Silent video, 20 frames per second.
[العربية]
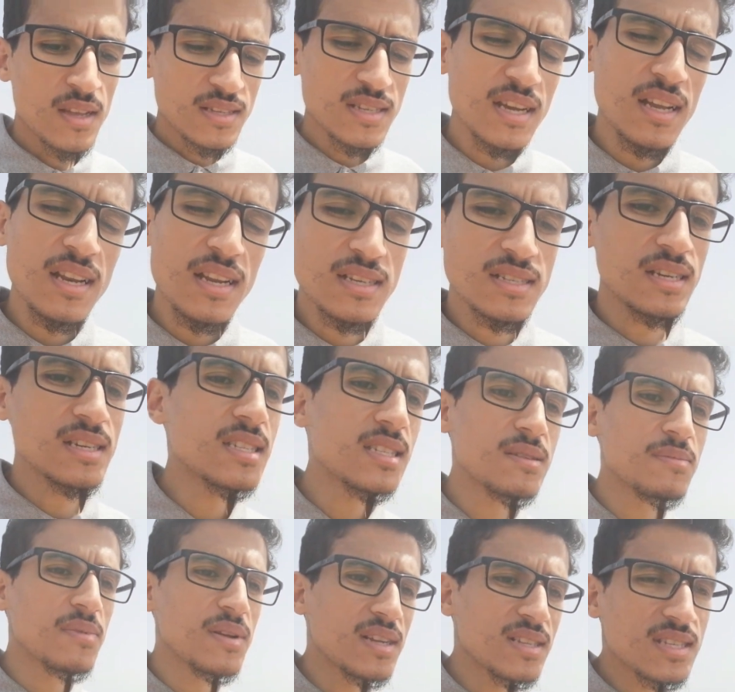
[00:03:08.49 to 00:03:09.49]
تخليك
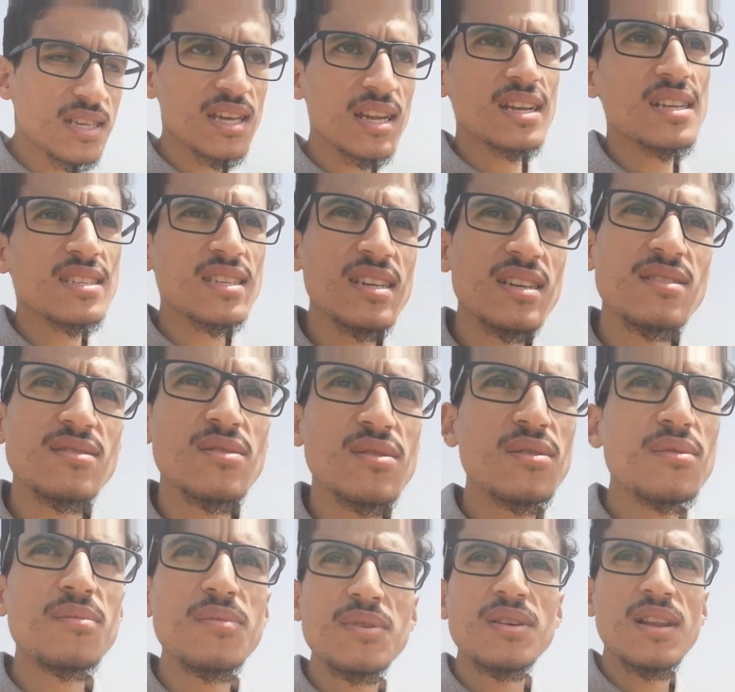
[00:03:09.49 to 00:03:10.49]
تحس براسك راك سايق
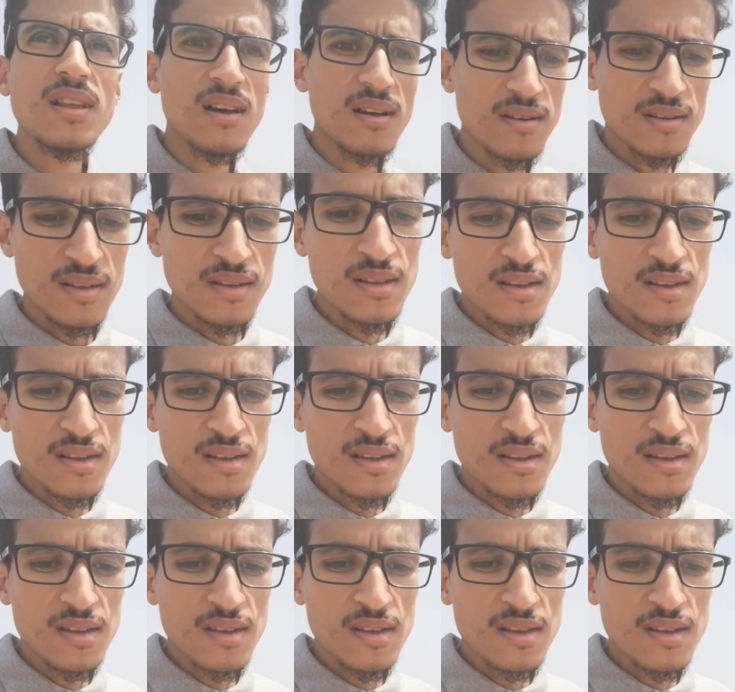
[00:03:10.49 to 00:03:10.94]
طوموبيله